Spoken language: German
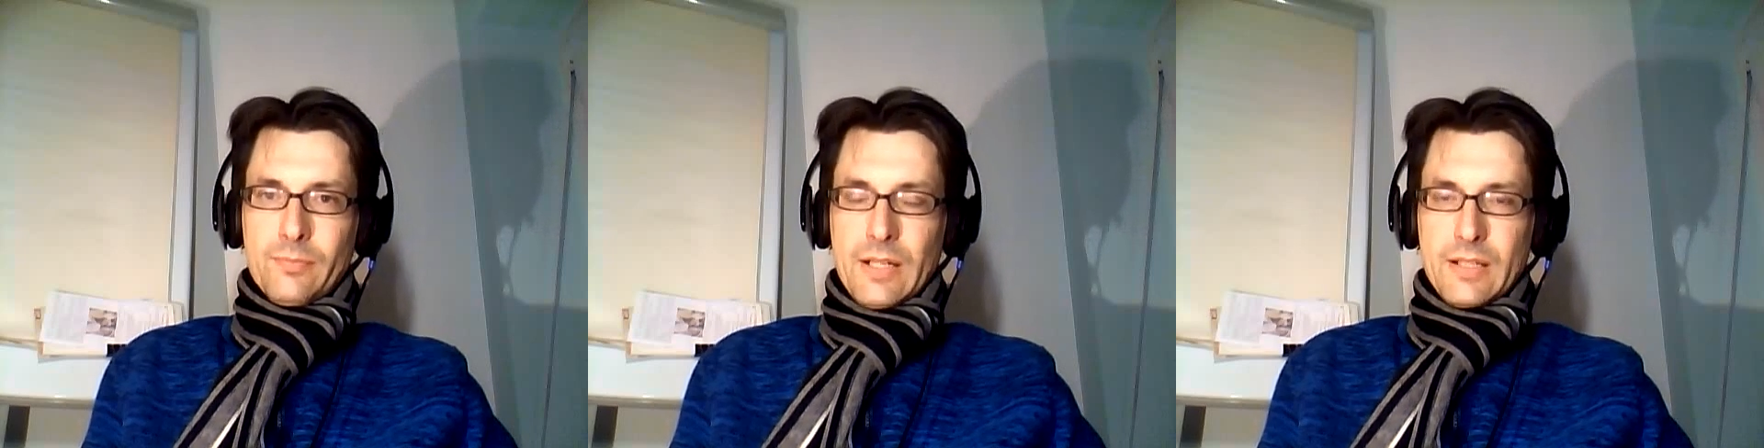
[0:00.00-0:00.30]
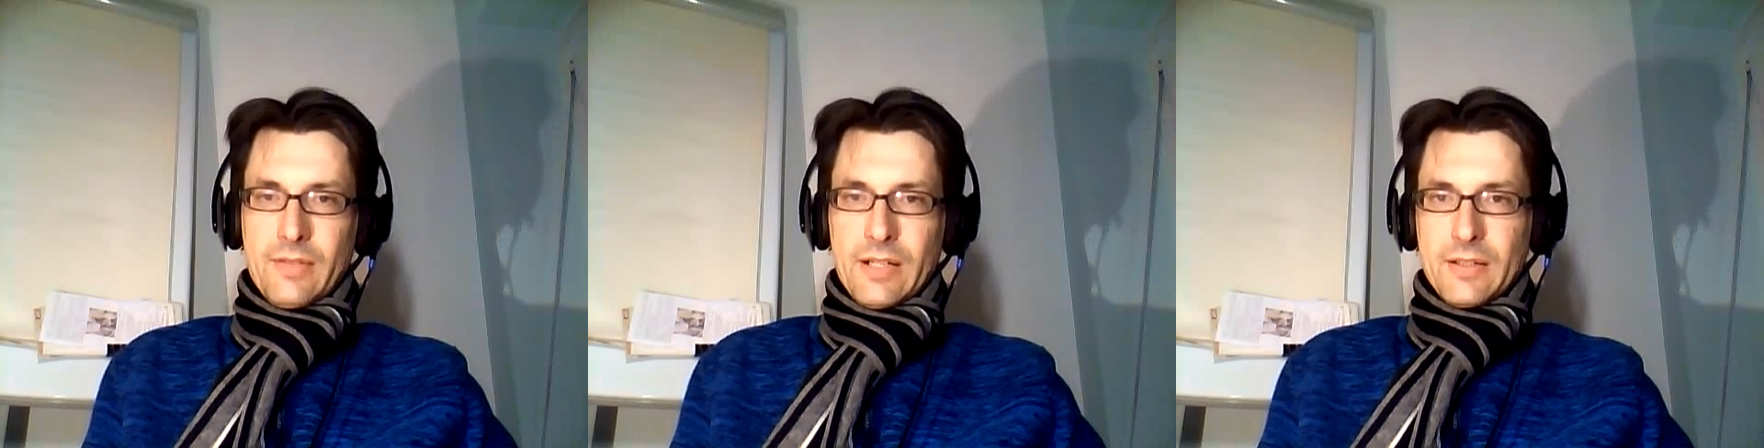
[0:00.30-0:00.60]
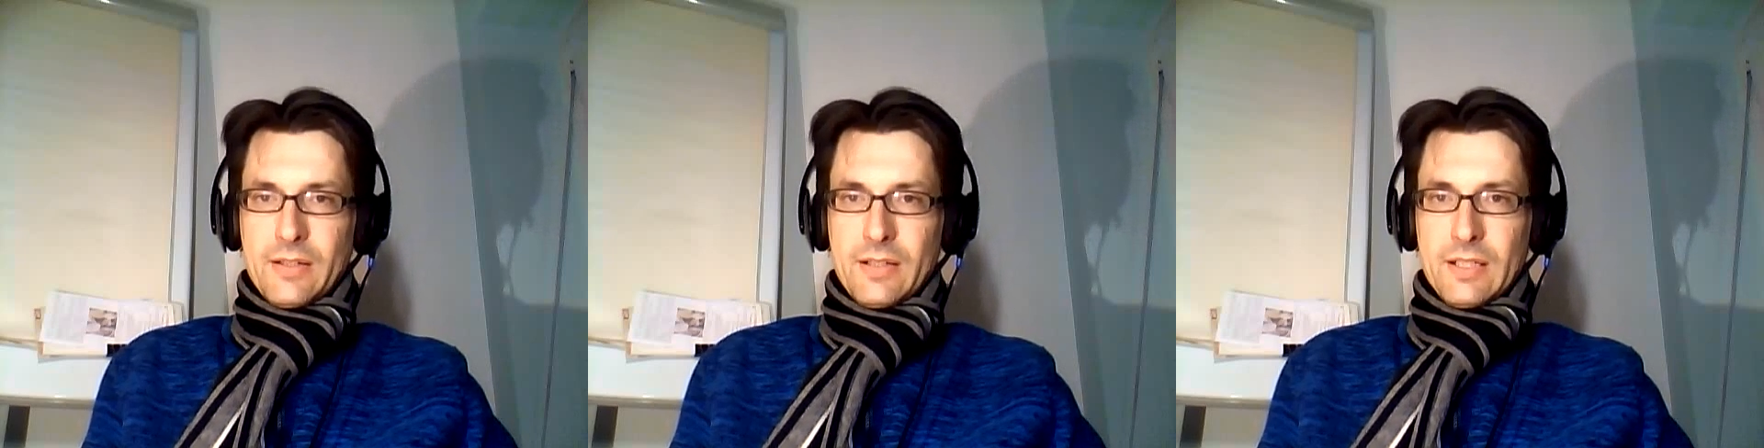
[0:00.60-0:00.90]
äh, als
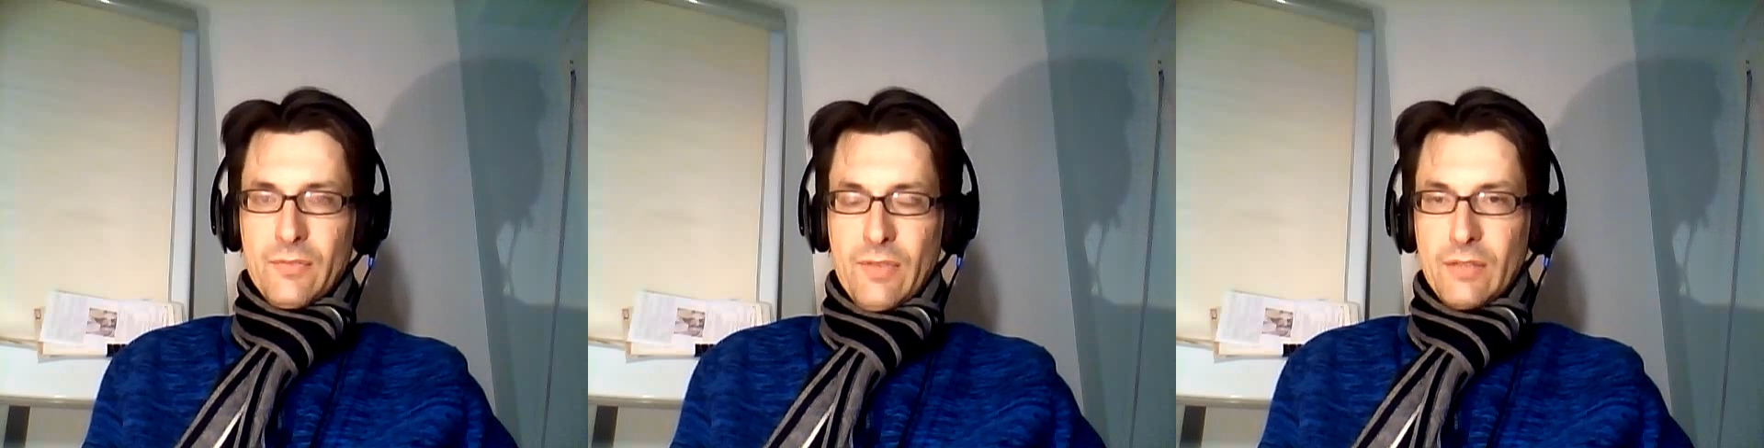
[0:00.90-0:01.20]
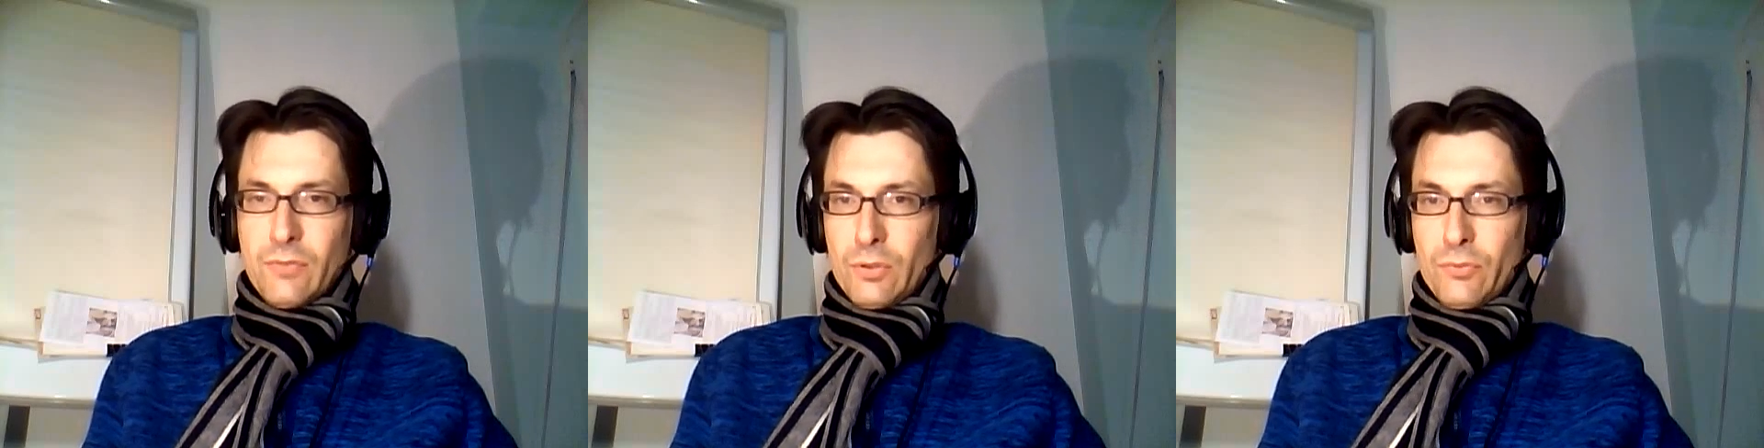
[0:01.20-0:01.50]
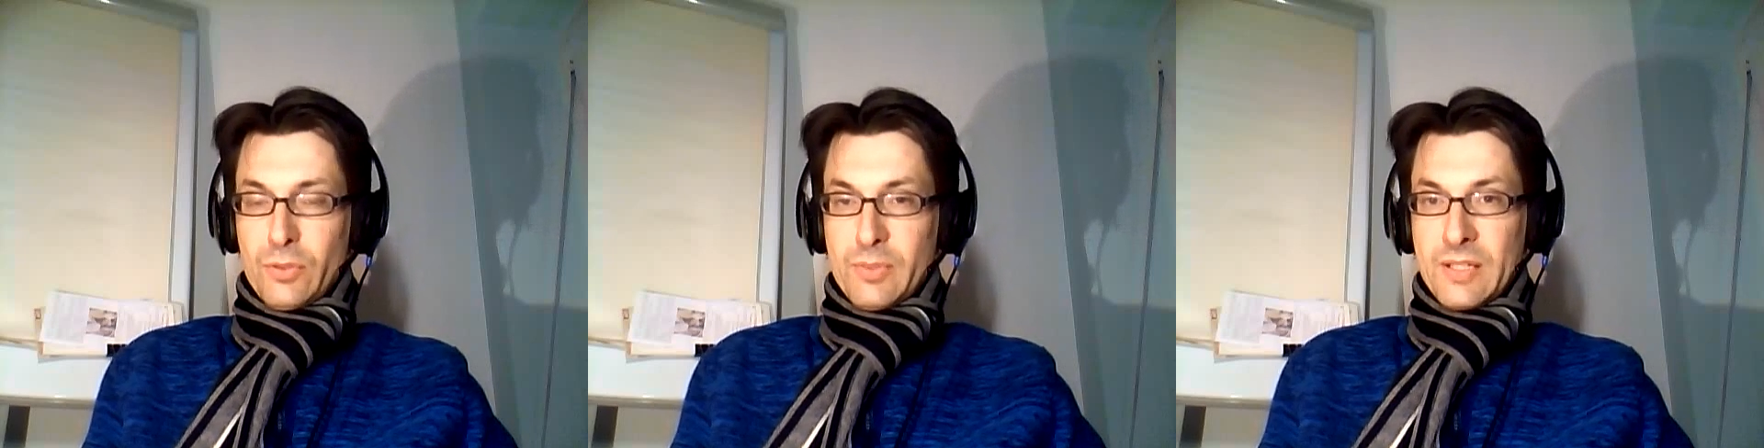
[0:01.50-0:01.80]
Erwachsene halt die Verantwortung
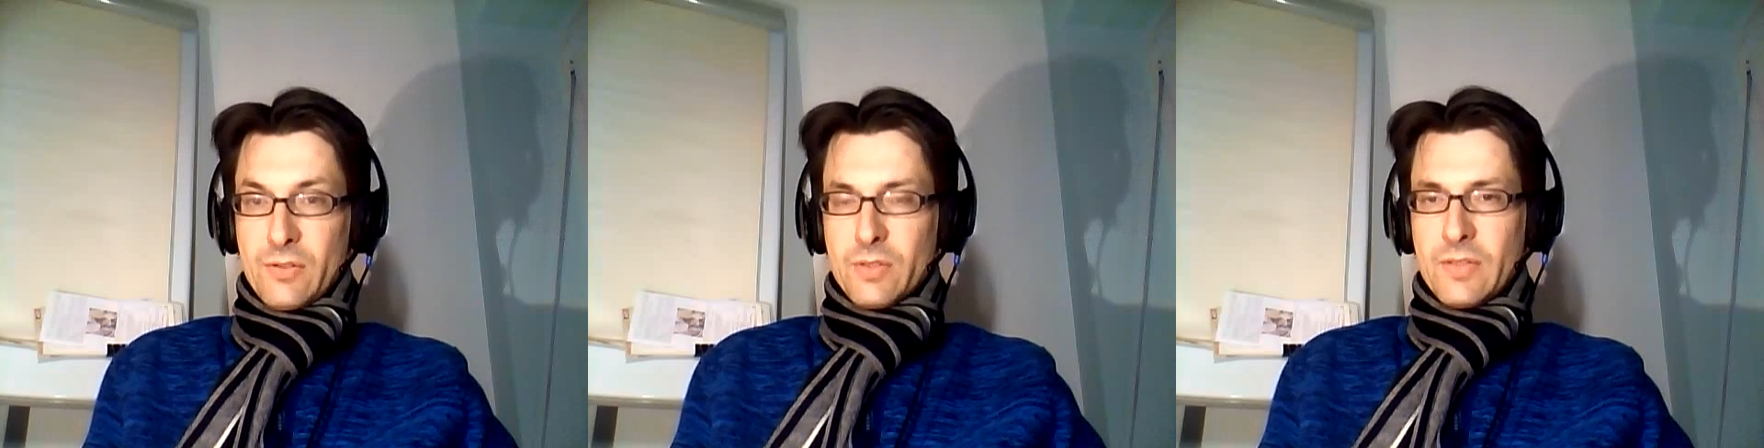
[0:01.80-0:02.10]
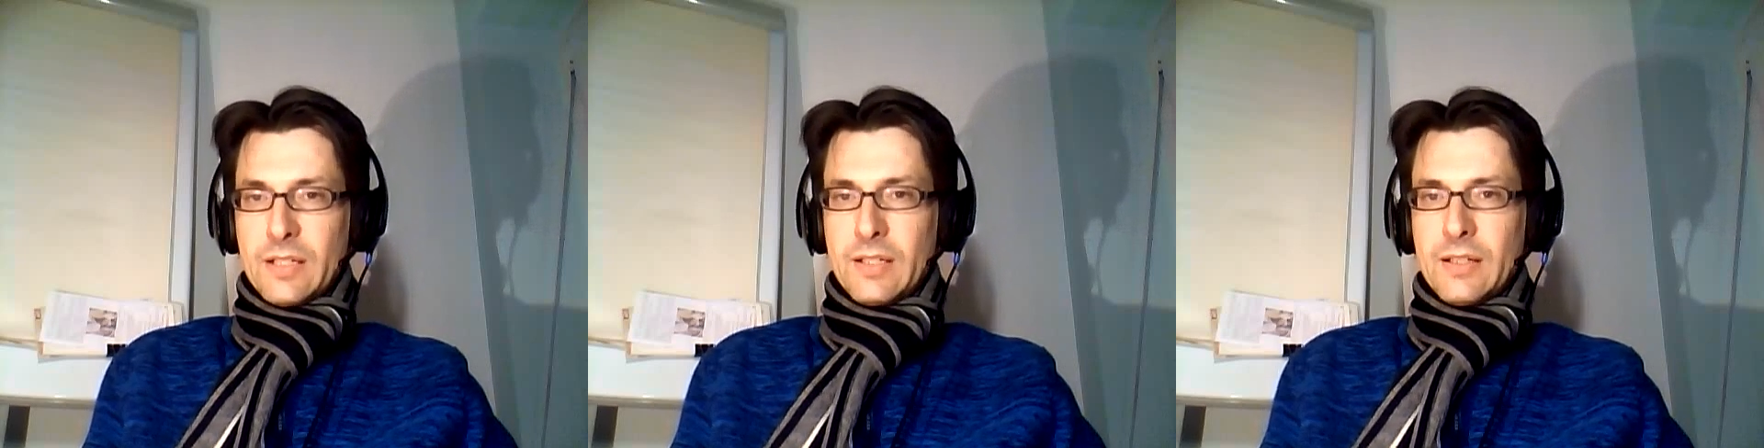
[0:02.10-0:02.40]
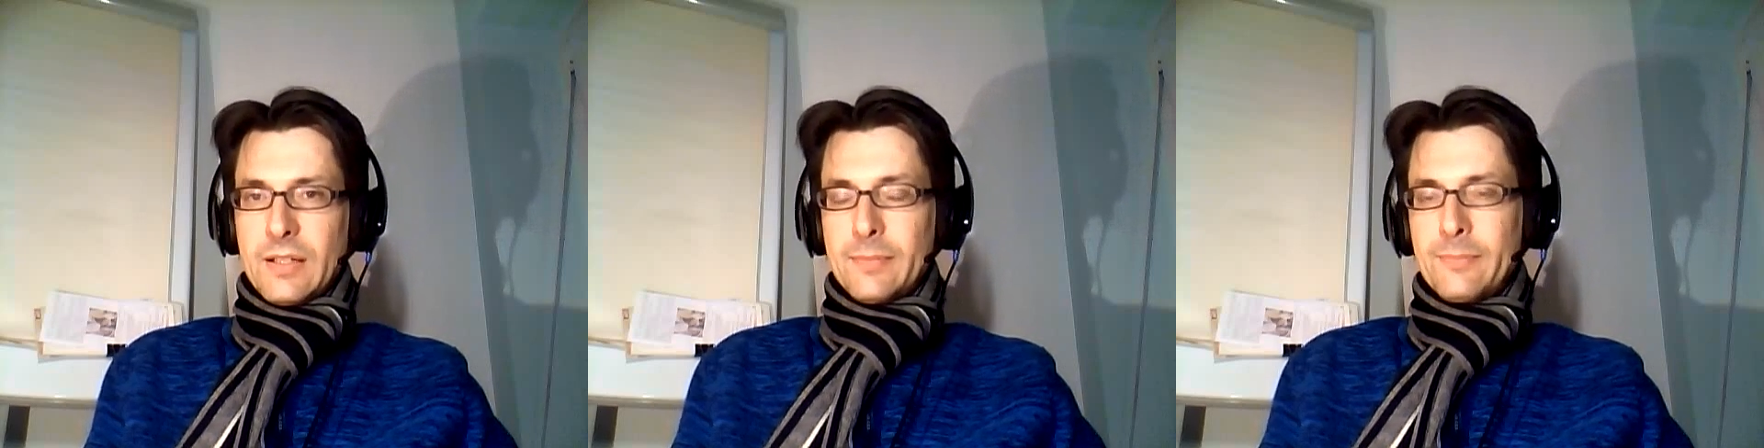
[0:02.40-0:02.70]
für die
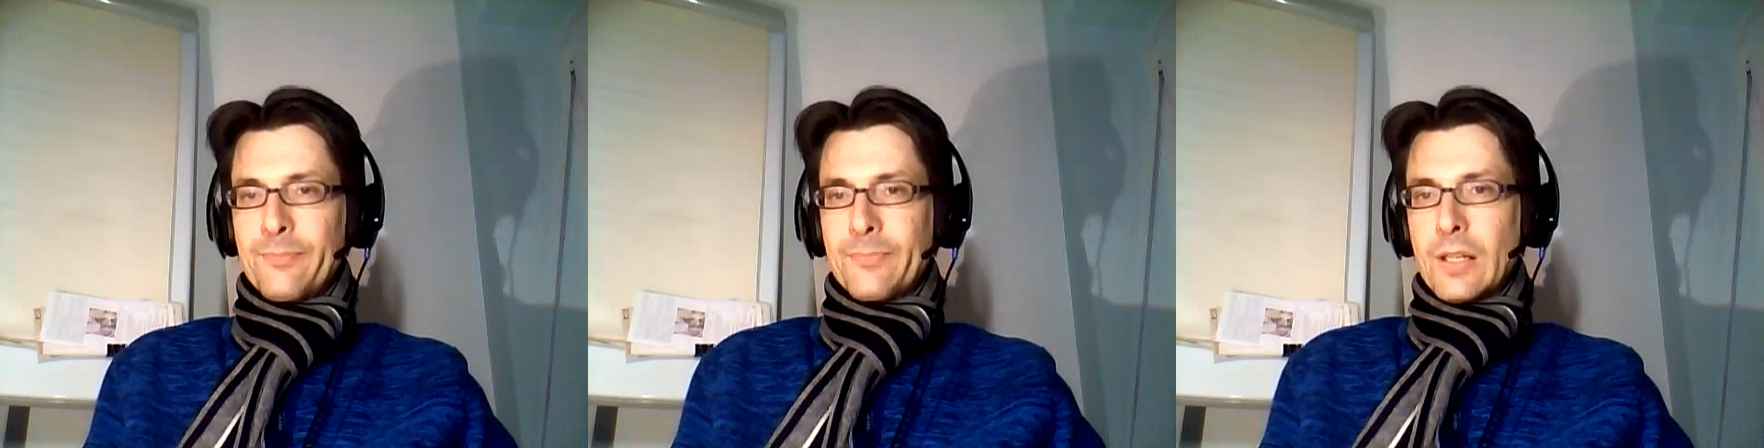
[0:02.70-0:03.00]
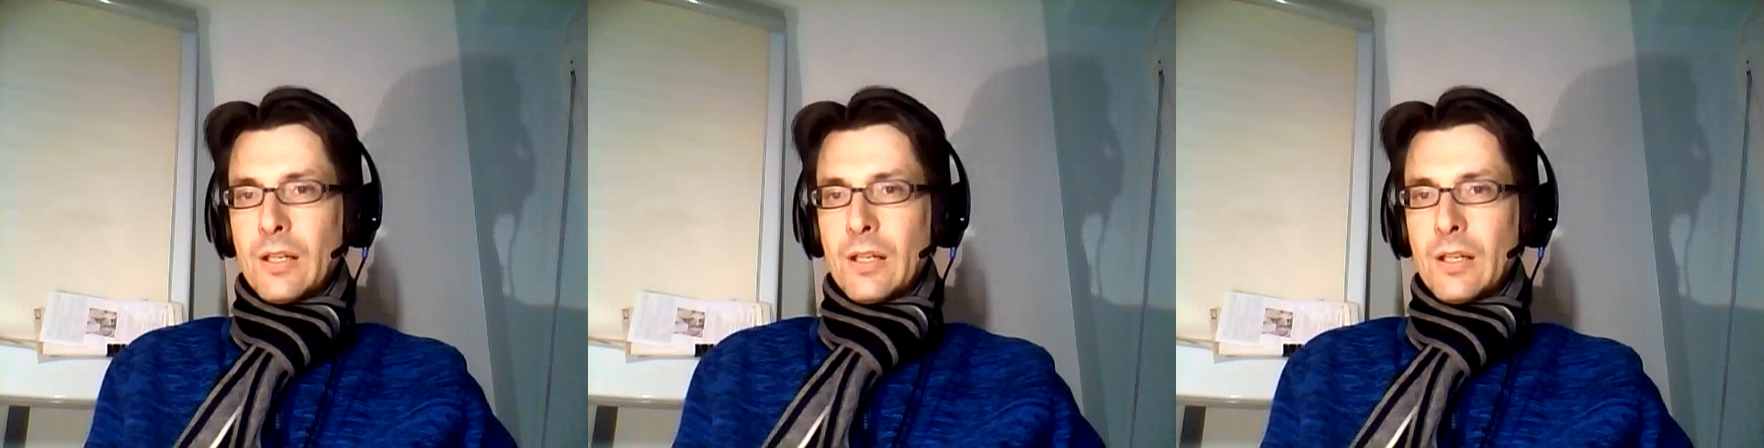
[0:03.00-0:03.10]
Beziehungsqualität haben.